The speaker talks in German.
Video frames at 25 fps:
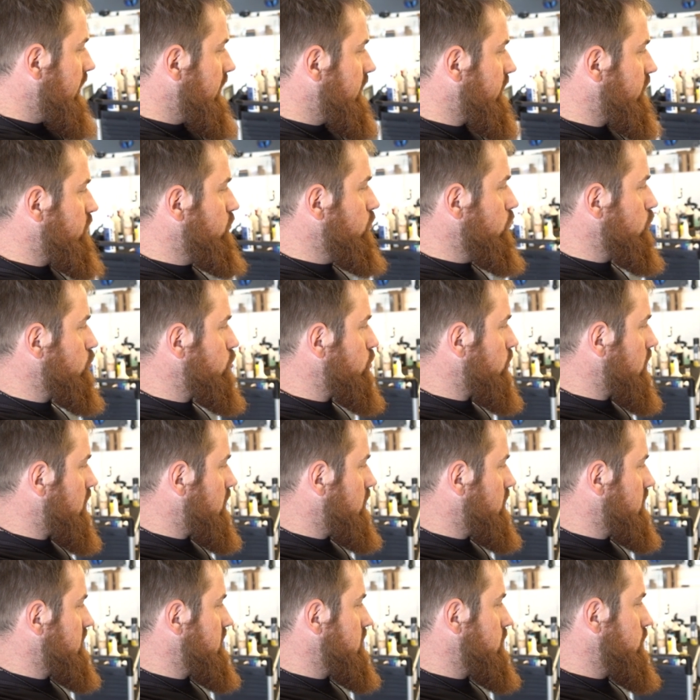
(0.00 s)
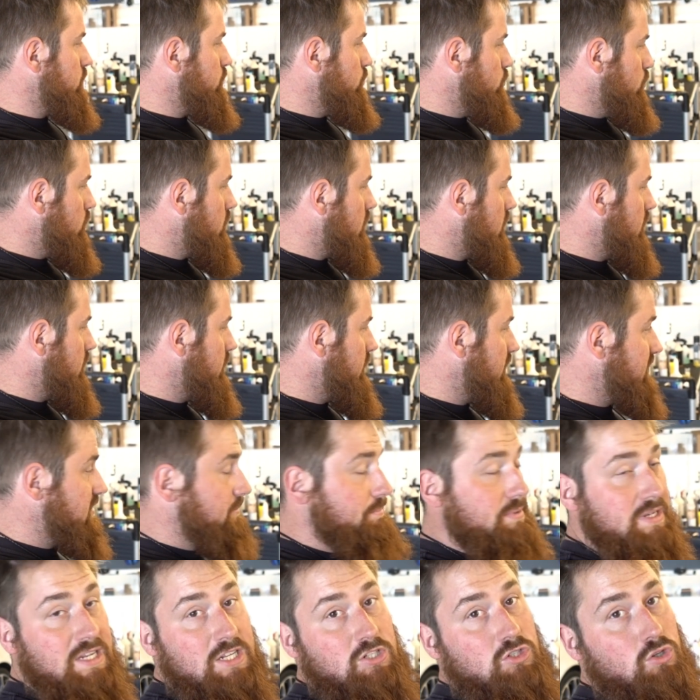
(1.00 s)
das gute Stück raus. Ja, also
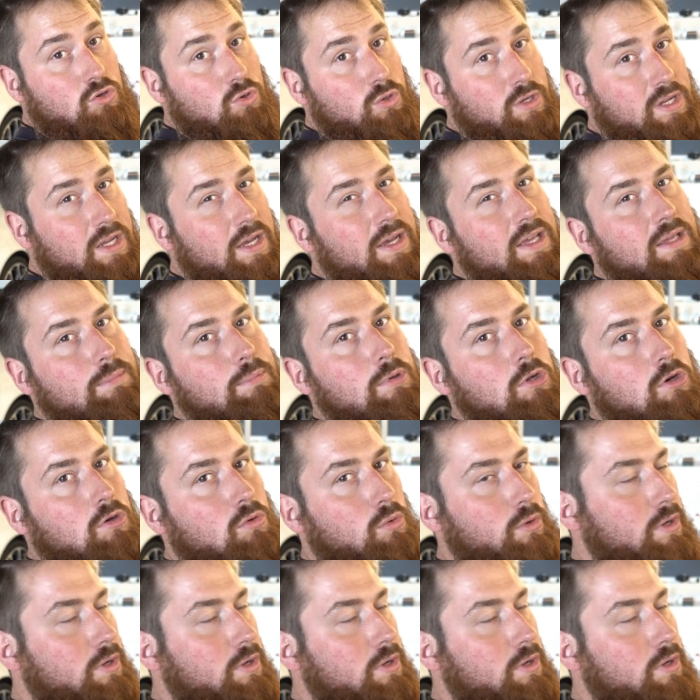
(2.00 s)
ich bin jetzt schon neugierig, ich bin auch